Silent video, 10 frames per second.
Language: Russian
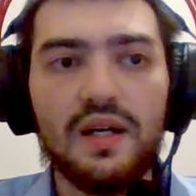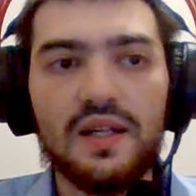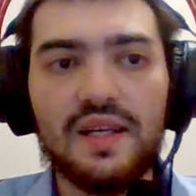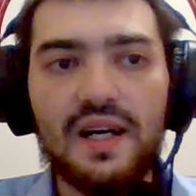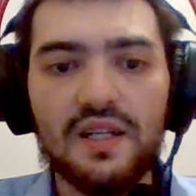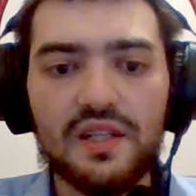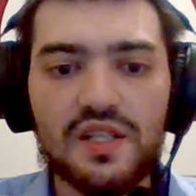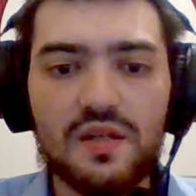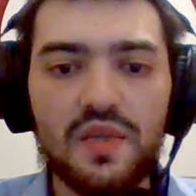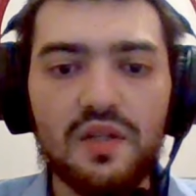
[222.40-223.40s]
А, далее
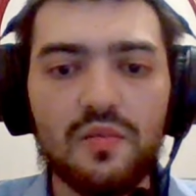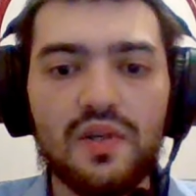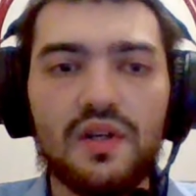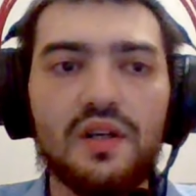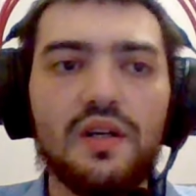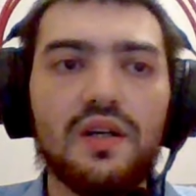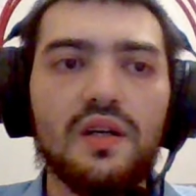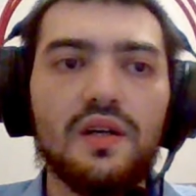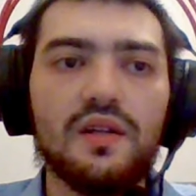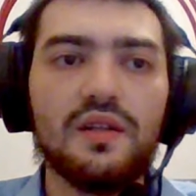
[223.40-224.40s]
над самим
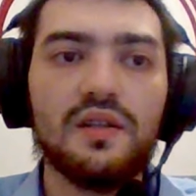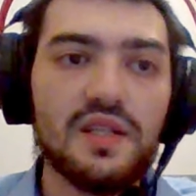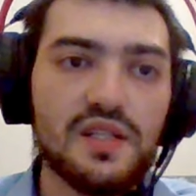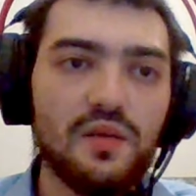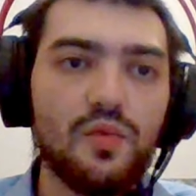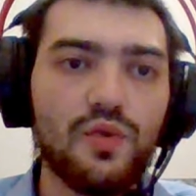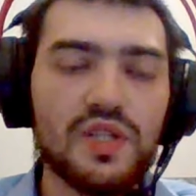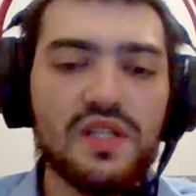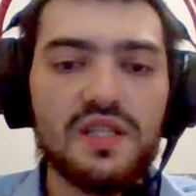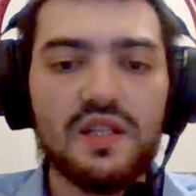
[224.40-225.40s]
а, тестом у
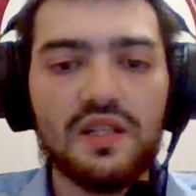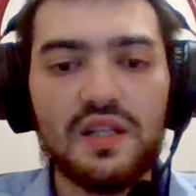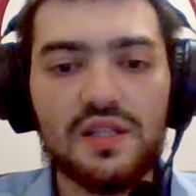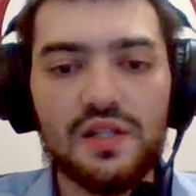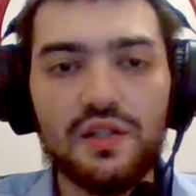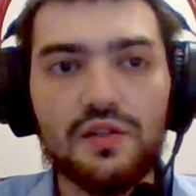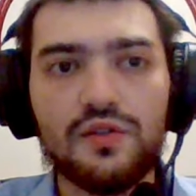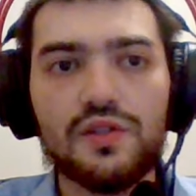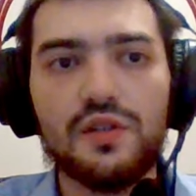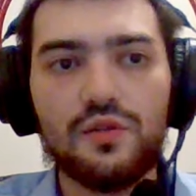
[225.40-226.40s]
нас есть аннотация
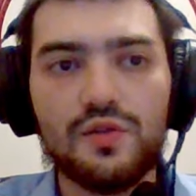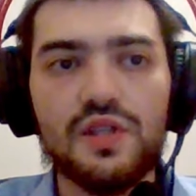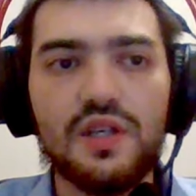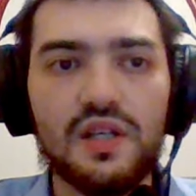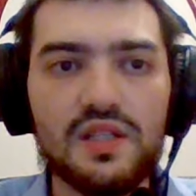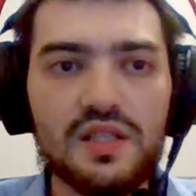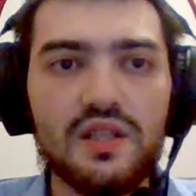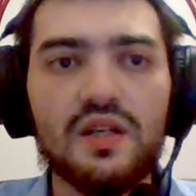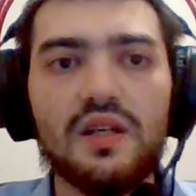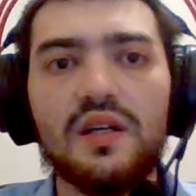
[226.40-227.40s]
Citrus
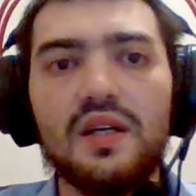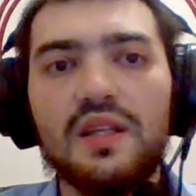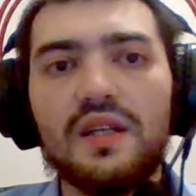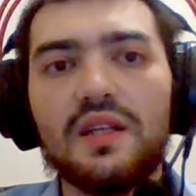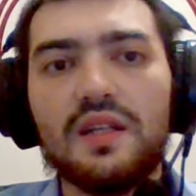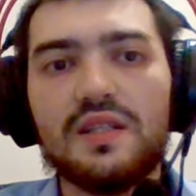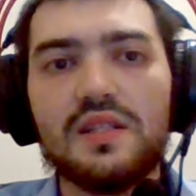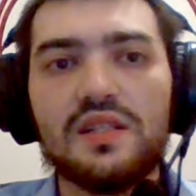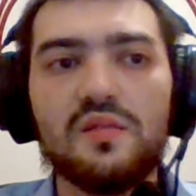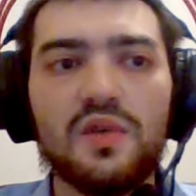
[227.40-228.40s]
Test. Эта
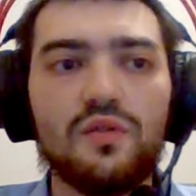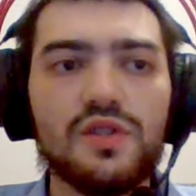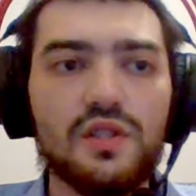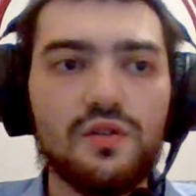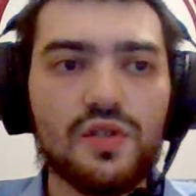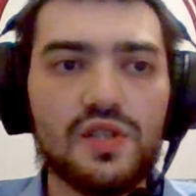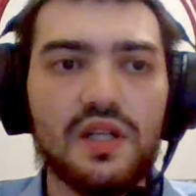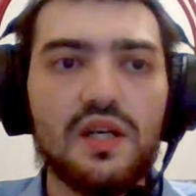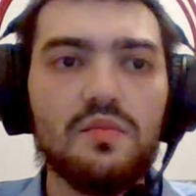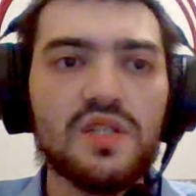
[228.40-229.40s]
аннотация самого
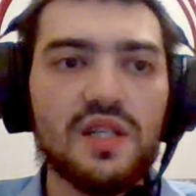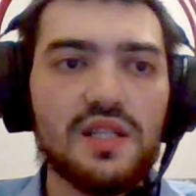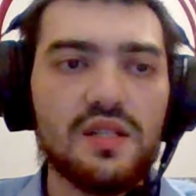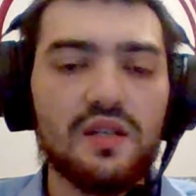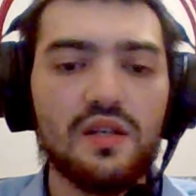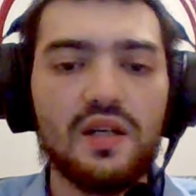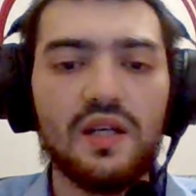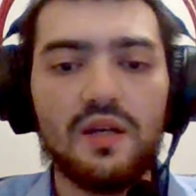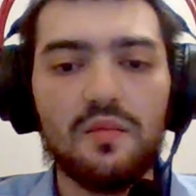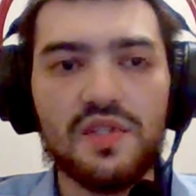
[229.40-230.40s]
цитруса, она обязательно
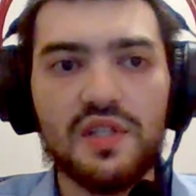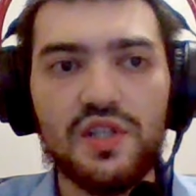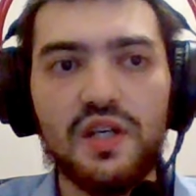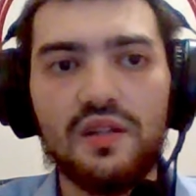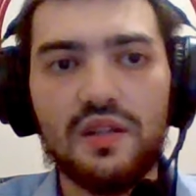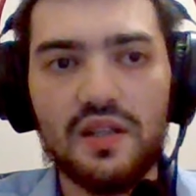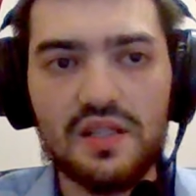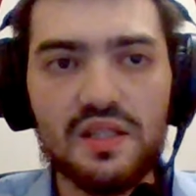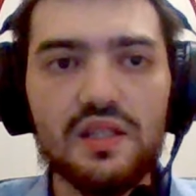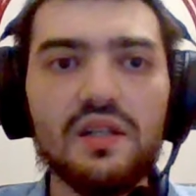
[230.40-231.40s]
она обозначает
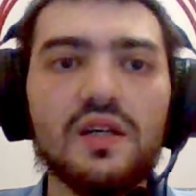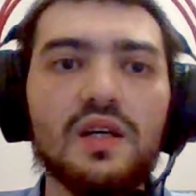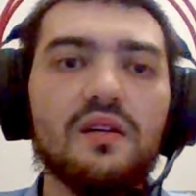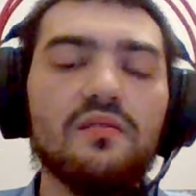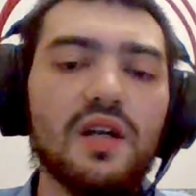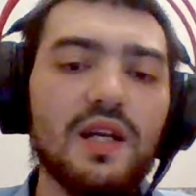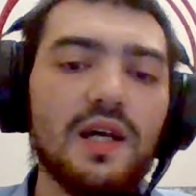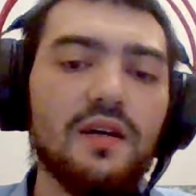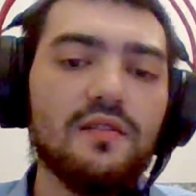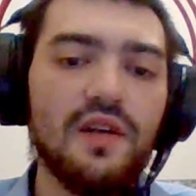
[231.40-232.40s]
тесты,
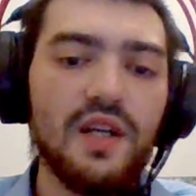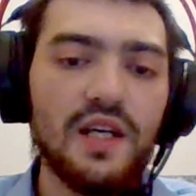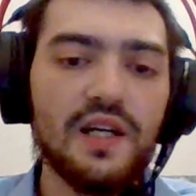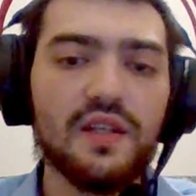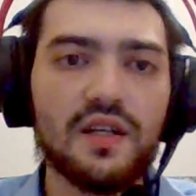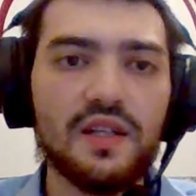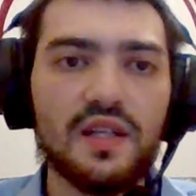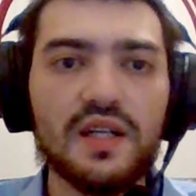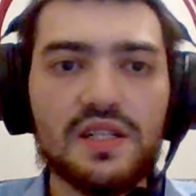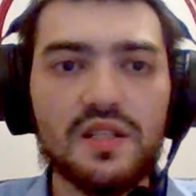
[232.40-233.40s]
влияет как
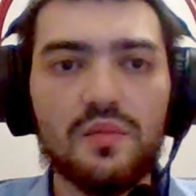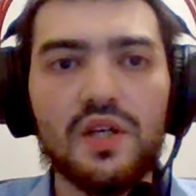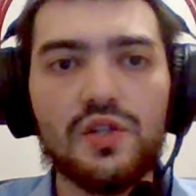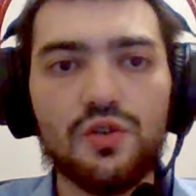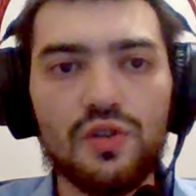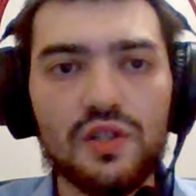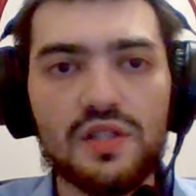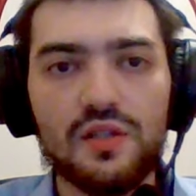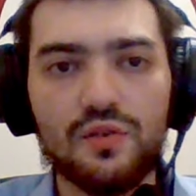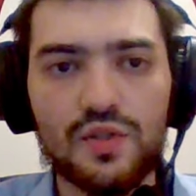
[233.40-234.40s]
на кастомные отчеты
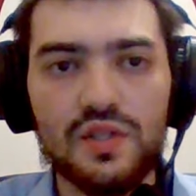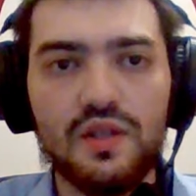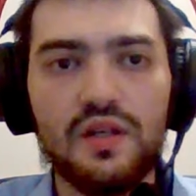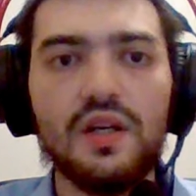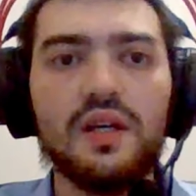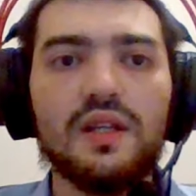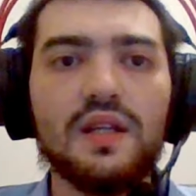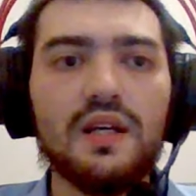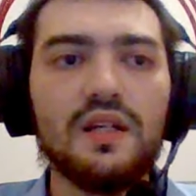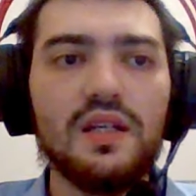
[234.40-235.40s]
цитруса,
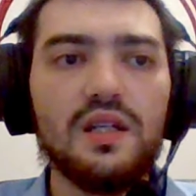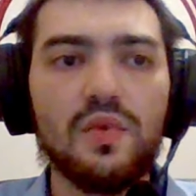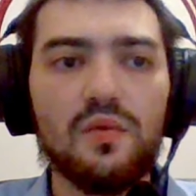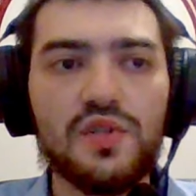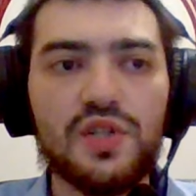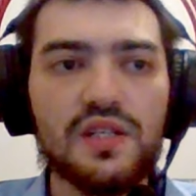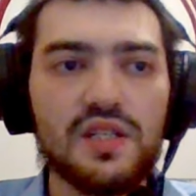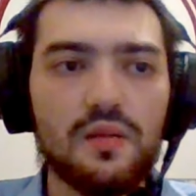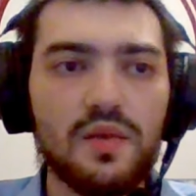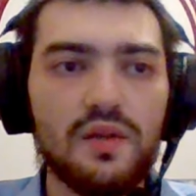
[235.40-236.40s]
так и помечает
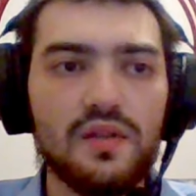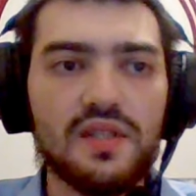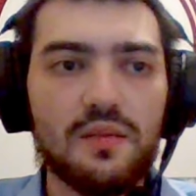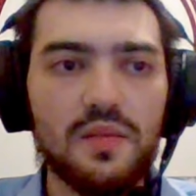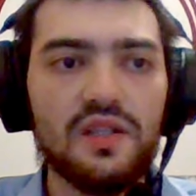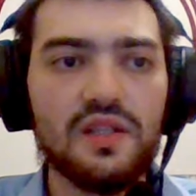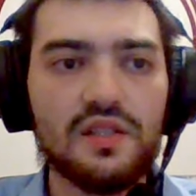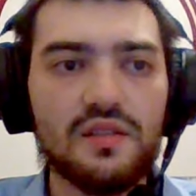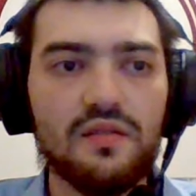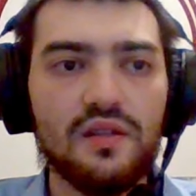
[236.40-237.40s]
самые, сами
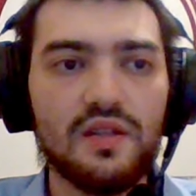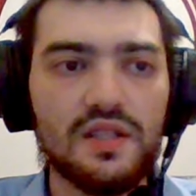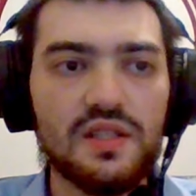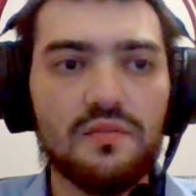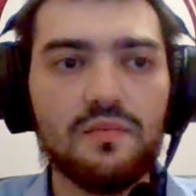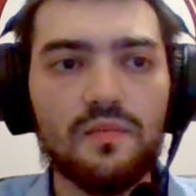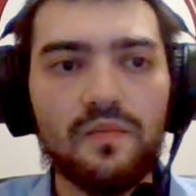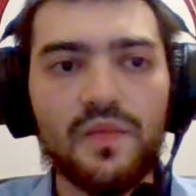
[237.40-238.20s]
тестовые классы.